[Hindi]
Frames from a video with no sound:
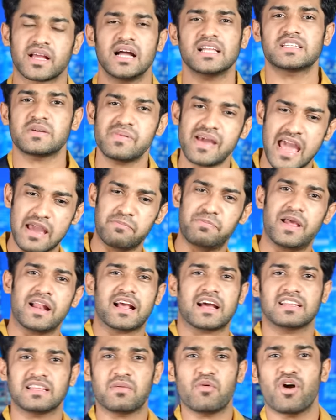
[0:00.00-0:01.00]
हाँ, जब आईपीएल
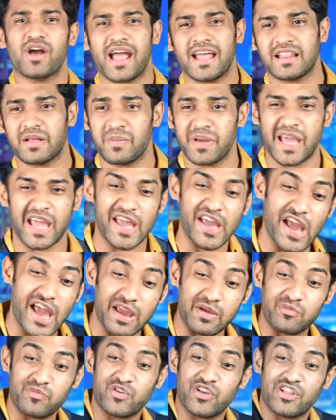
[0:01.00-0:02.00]
खत्म हो गया तब ये
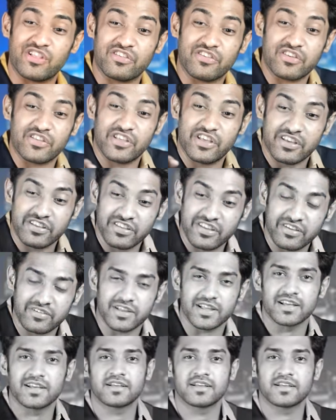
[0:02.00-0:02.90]
आईपीएल देखी